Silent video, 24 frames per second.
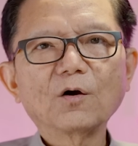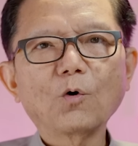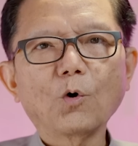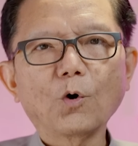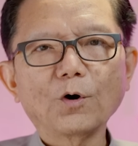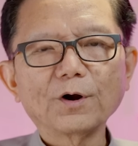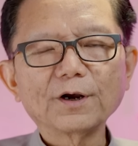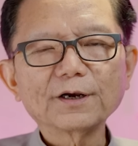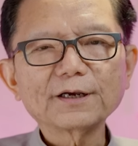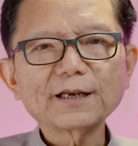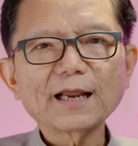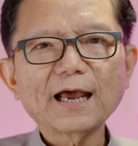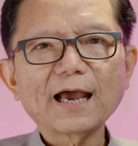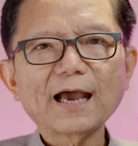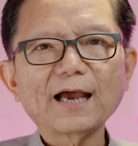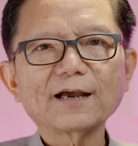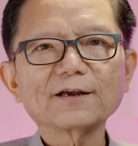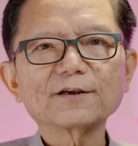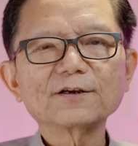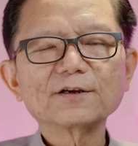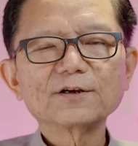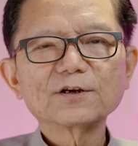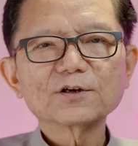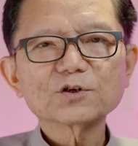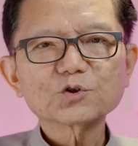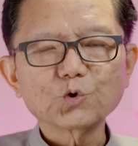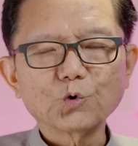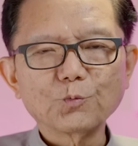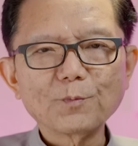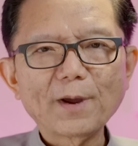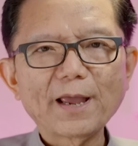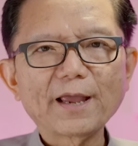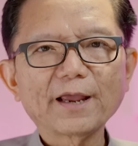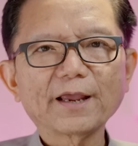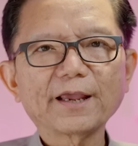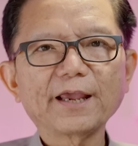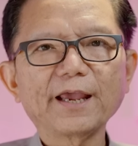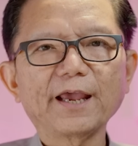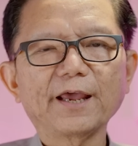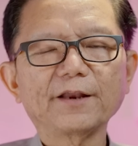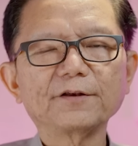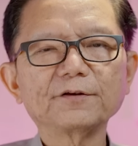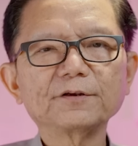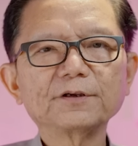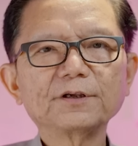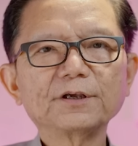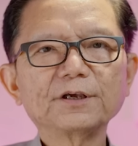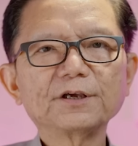หนทางสู่ไม้กางเขน
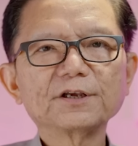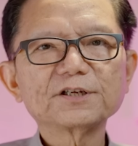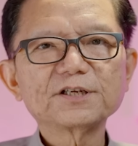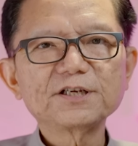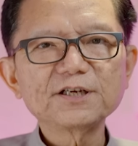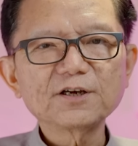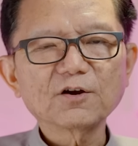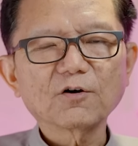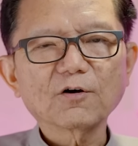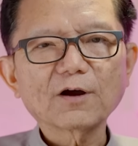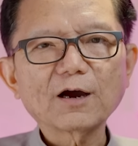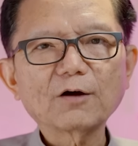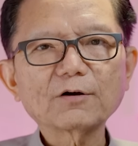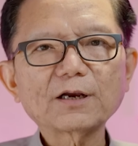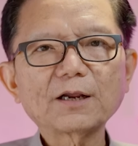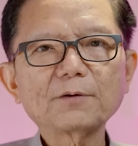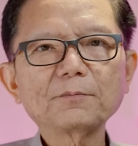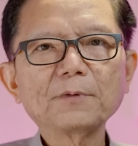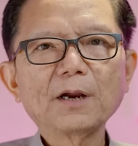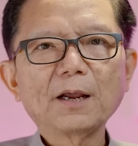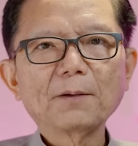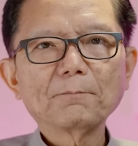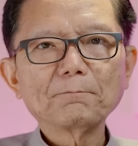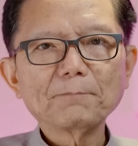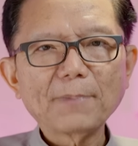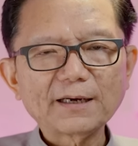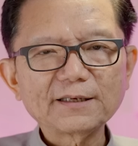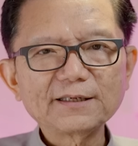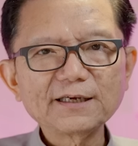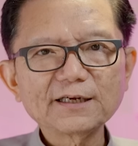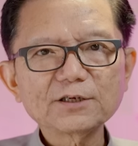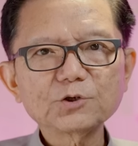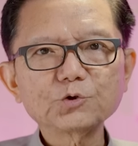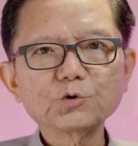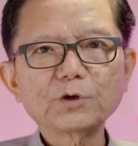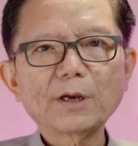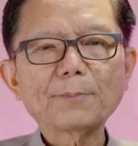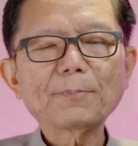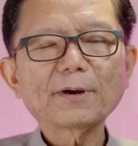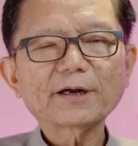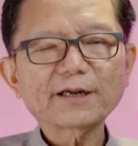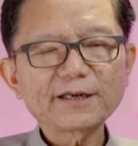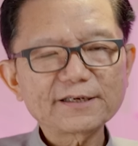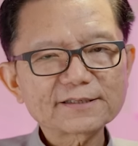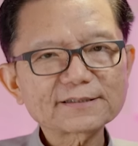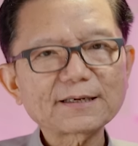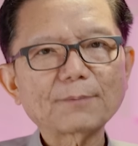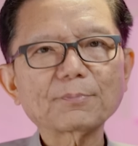ชื่อของเขานั้นบันทึกอยู่ในพระ
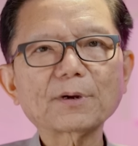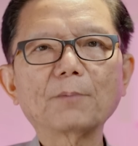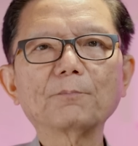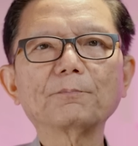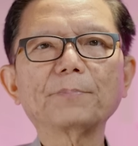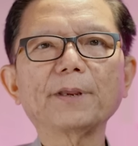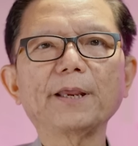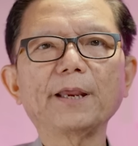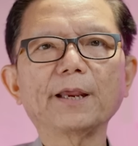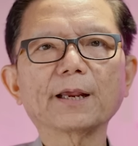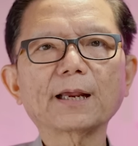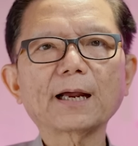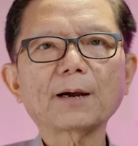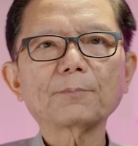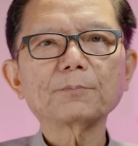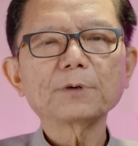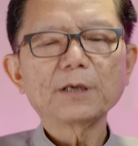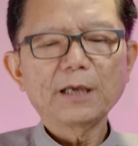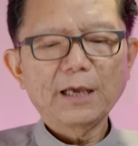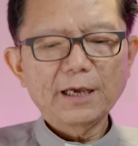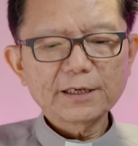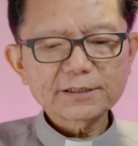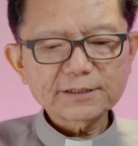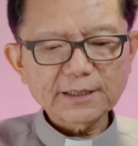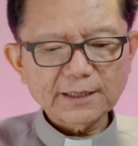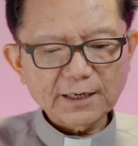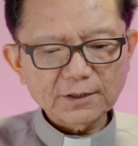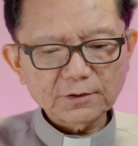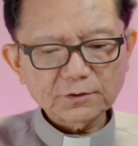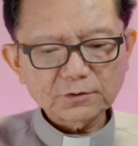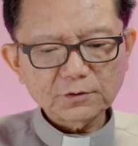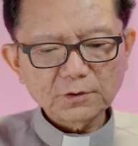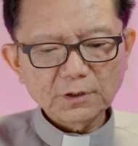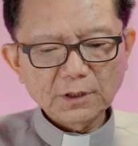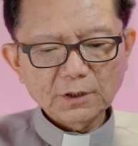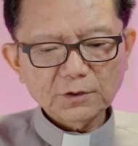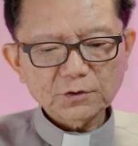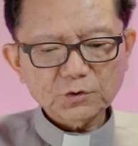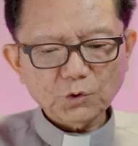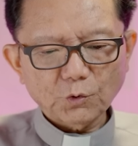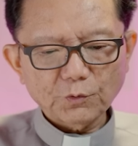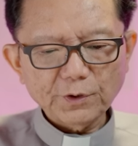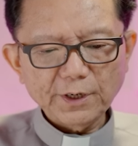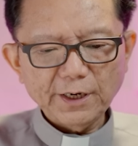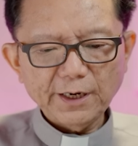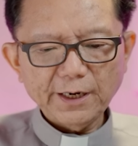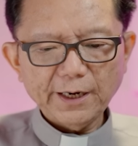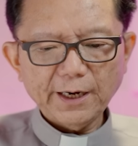คิดสรมคัมภีร์ครับ ฉะนั้นตรง
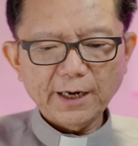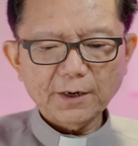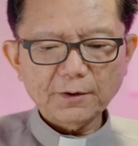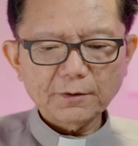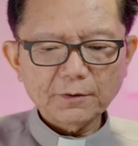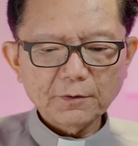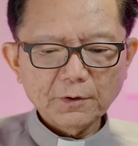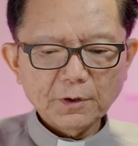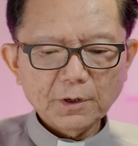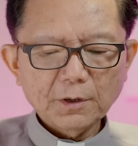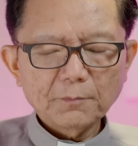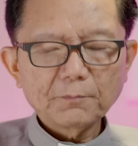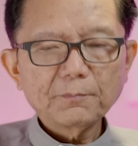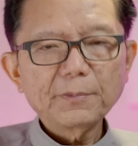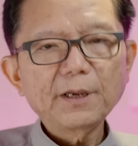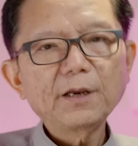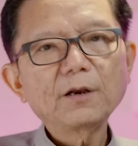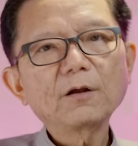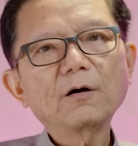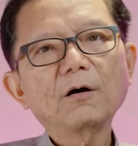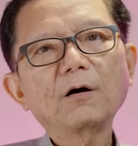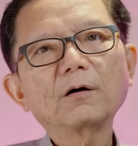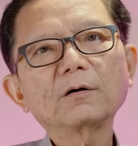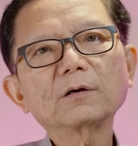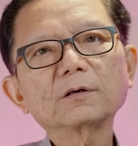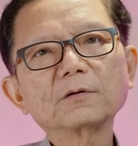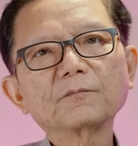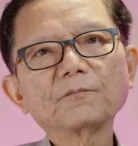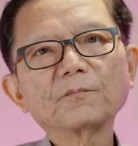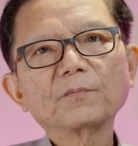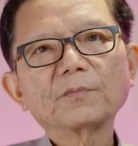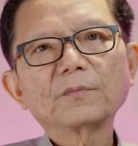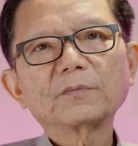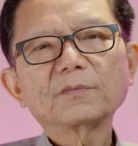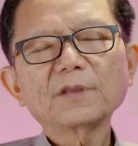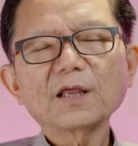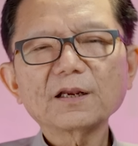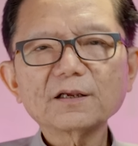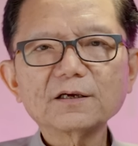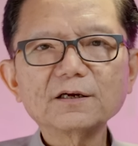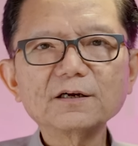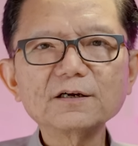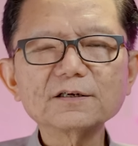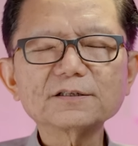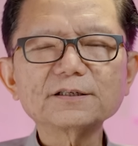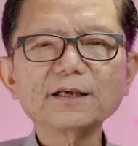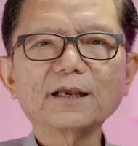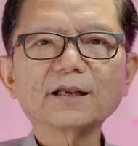นี้เองพี่น้องนั่น
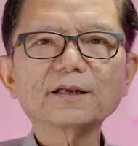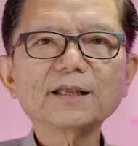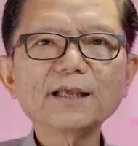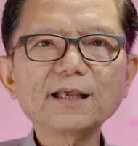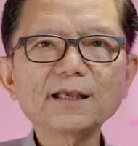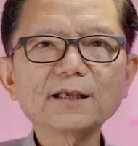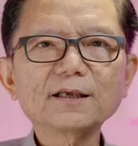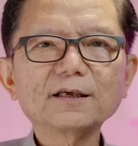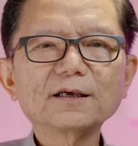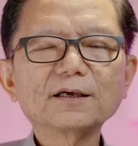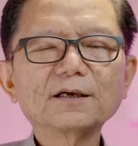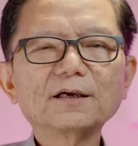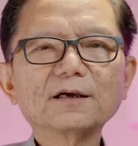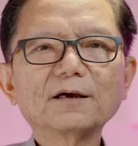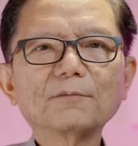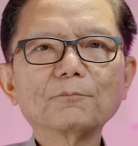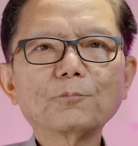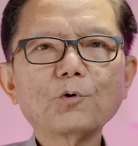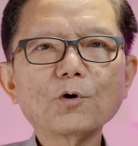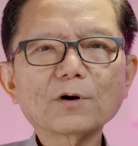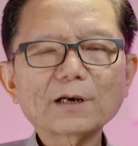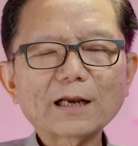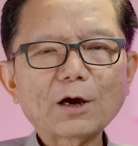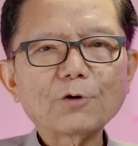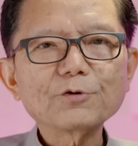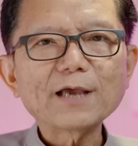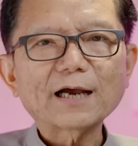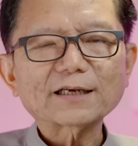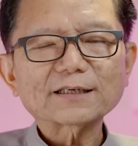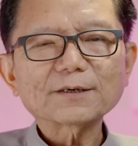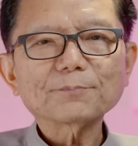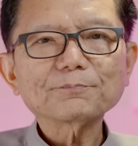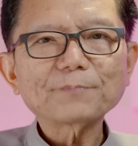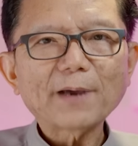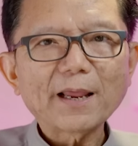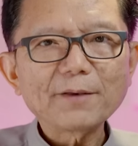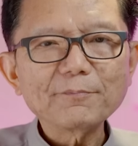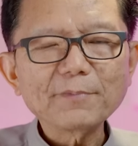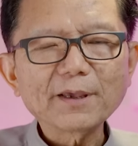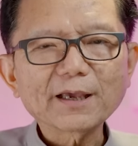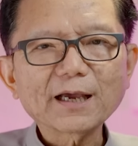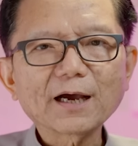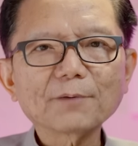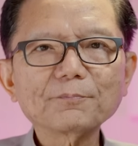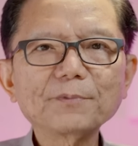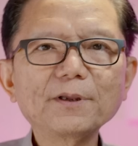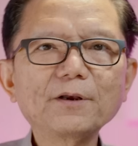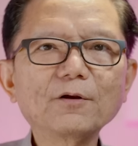คือสิ่งที่พวกเราอยากจะเป็นไหม
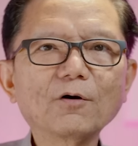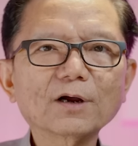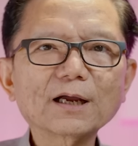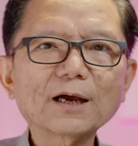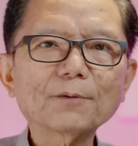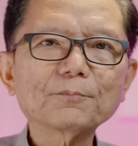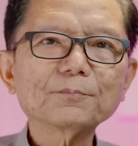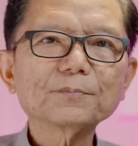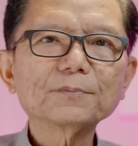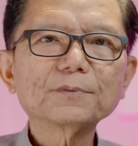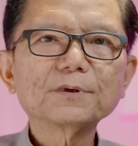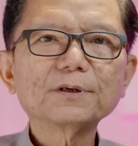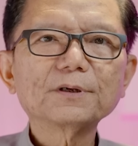ครับพี่น้องครับ